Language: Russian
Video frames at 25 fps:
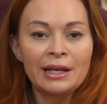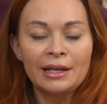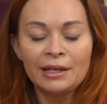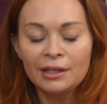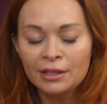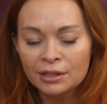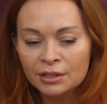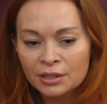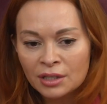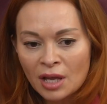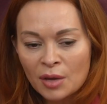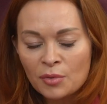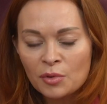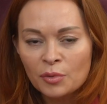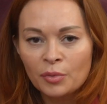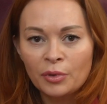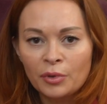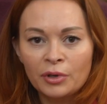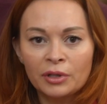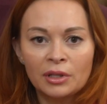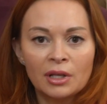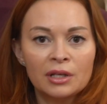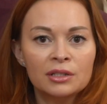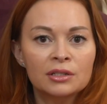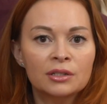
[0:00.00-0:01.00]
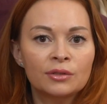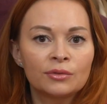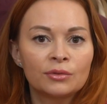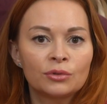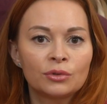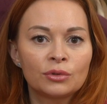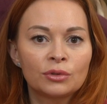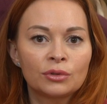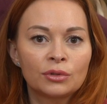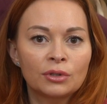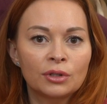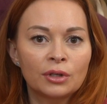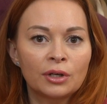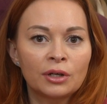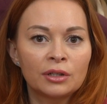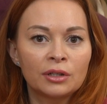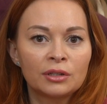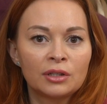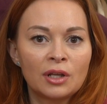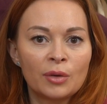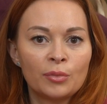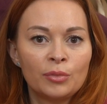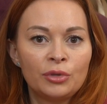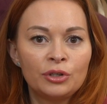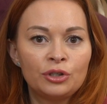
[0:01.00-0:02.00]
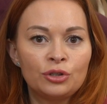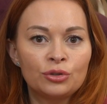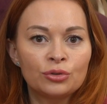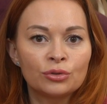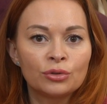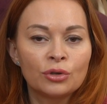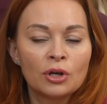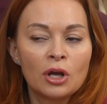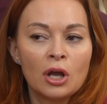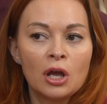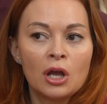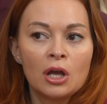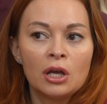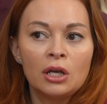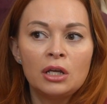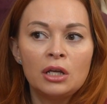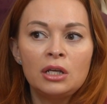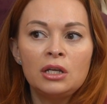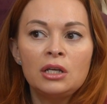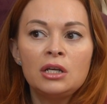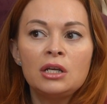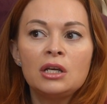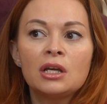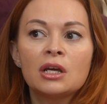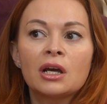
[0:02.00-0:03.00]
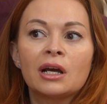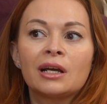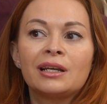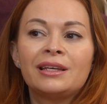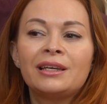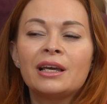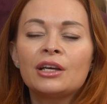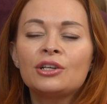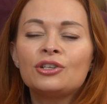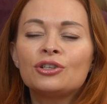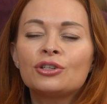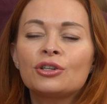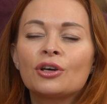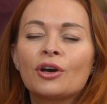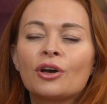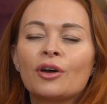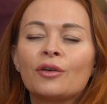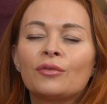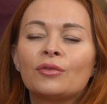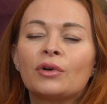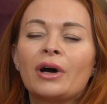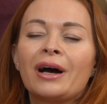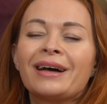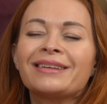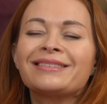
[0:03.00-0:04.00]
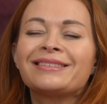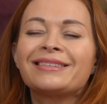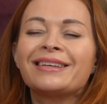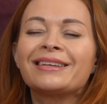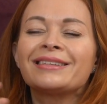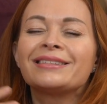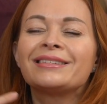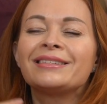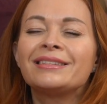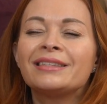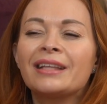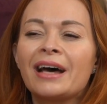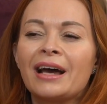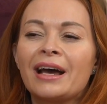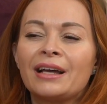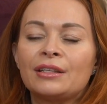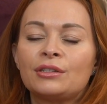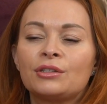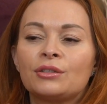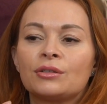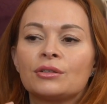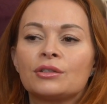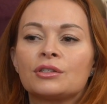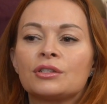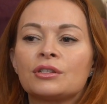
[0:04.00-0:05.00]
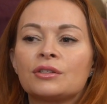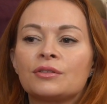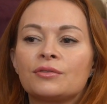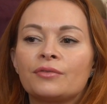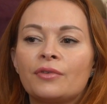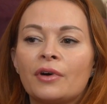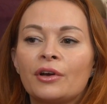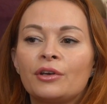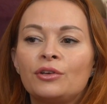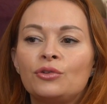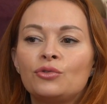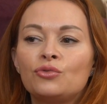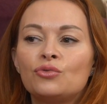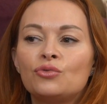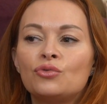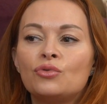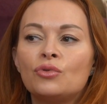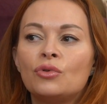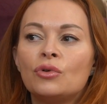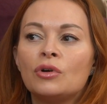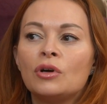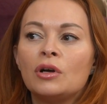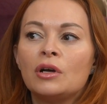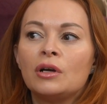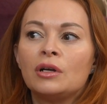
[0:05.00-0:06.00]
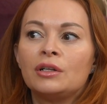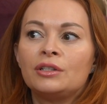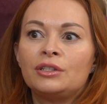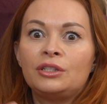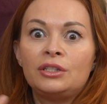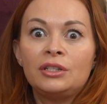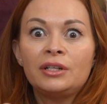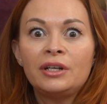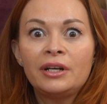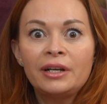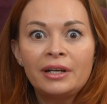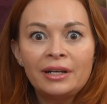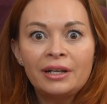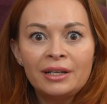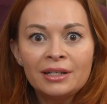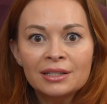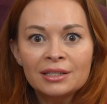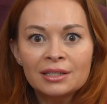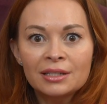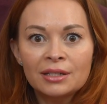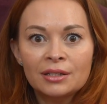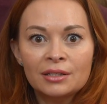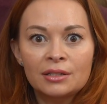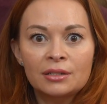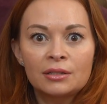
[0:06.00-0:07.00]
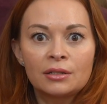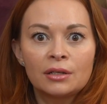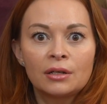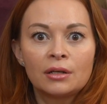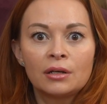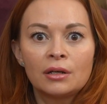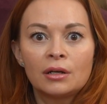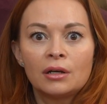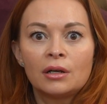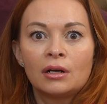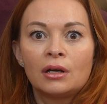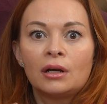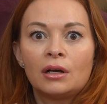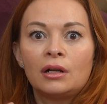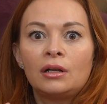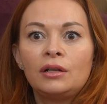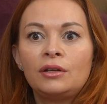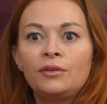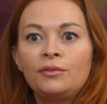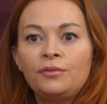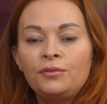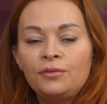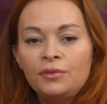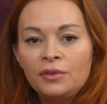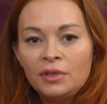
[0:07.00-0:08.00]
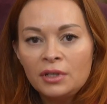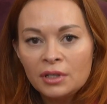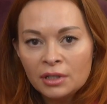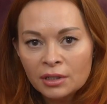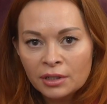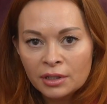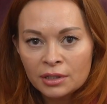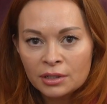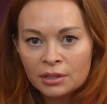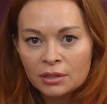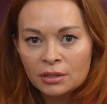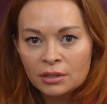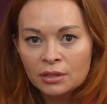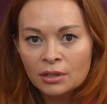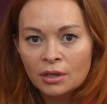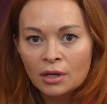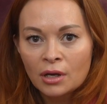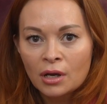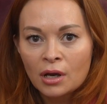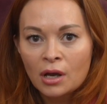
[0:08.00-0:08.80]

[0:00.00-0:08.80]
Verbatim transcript: и сами притаскивают а, добычу. И я считаю, осознать свою тигристость, львиность,